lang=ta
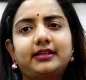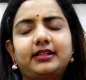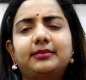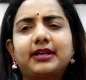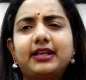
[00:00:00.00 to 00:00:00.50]

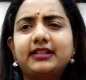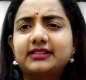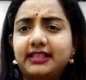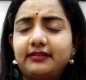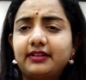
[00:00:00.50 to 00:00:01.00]
இந்த மாதிரி
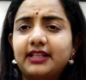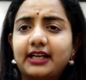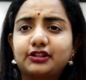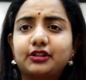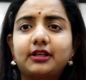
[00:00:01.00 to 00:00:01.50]
ஸ்கின் வந்து
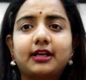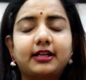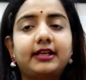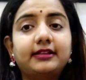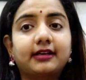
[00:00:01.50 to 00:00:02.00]
ஆக்சுவல்
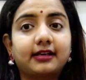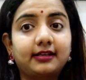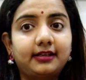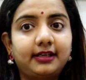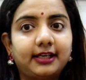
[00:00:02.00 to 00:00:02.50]
கலரே இந்த
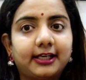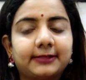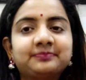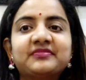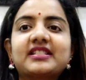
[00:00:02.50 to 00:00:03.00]
கலர் இல்ல
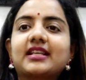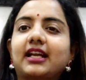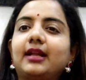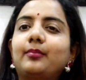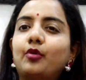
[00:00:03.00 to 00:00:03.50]

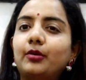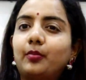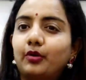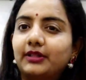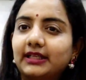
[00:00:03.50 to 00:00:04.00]
சன்ல போய்
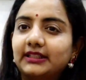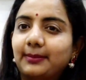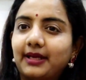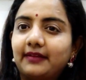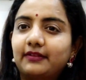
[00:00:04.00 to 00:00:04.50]
போய் தான் இந்த
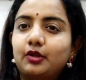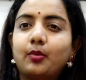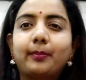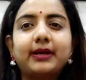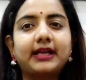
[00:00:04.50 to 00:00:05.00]
மாதிரி வந்து
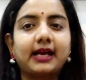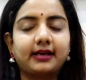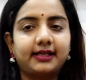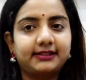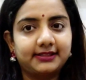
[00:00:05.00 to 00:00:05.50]
ரொம்ப டேன்
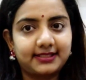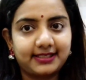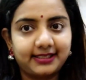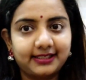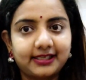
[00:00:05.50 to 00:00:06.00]
ஆயிடுச்சு
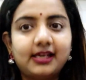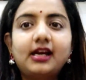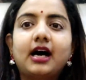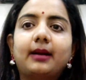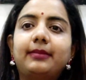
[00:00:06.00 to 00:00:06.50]
ஸ்கின்னு
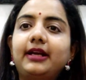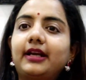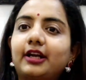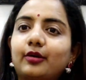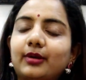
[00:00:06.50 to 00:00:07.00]

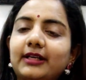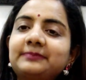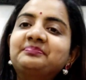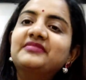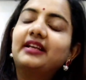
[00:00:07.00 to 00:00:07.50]
அப்படின்றவங்க
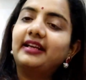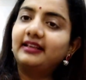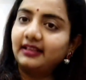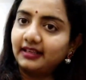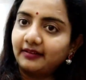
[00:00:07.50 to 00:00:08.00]

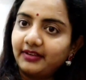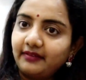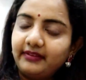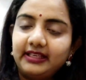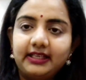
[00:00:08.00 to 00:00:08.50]
ரெகுலராகவே
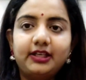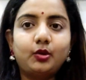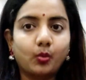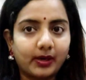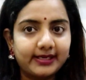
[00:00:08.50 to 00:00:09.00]
வீக்லி
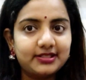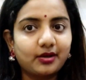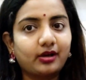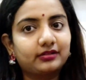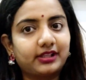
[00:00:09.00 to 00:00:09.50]
டுவைஸ்
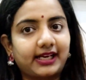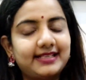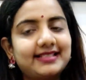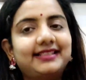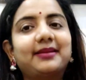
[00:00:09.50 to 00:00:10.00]
ஆர்
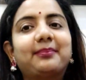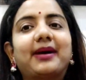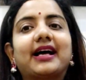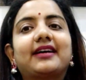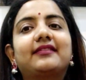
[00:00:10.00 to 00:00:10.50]
த்ரைஸ் இந்த
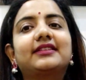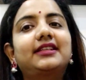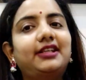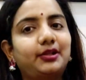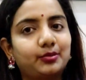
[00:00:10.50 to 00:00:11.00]
பேக்கை வந்து
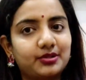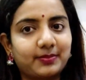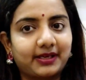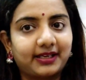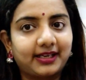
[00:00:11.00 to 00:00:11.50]
நீங்கள் யூஸ்
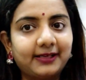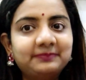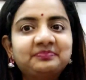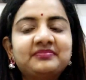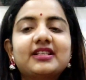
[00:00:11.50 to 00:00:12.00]
பண்ணலாம்
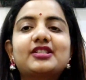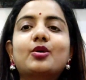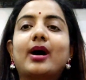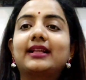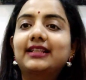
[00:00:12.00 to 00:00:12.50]
ஸோ
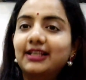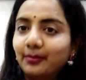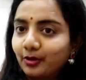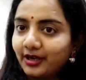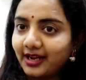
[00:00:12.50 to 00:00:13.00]
அதுக்கு
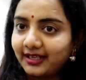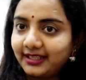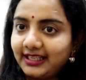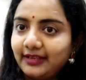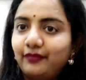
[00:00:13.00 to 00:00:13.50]

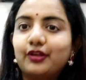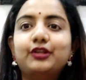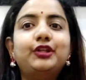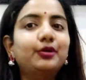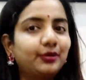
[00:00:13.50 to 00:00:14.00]
முன்னாடி இஃப் யூ
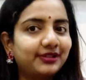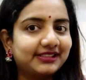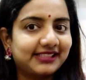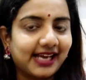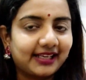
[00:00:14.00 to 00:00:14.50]
நியூ டு த
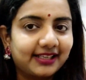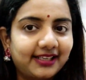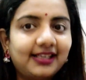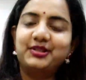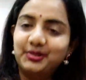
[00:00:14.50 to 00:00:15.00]

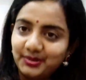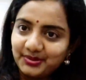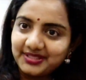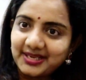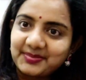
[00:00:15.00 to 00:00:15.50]
சேனல் டு
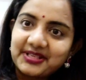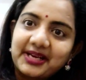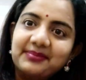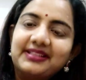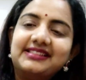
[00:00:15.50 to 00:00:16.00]

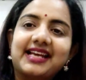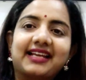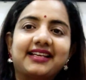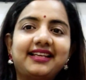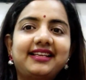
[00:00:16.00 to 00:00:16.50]
சப்ஸ்கிரைப் த
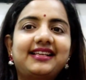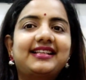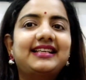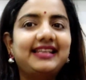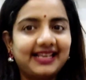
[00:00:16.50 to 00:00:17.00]
சேனல்
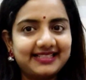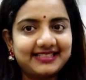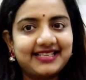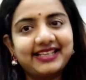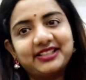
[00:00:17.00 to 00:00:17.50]

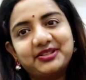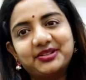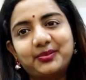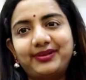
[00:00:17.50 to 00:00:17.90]
லெட்ஸ் கெட் இன் டு த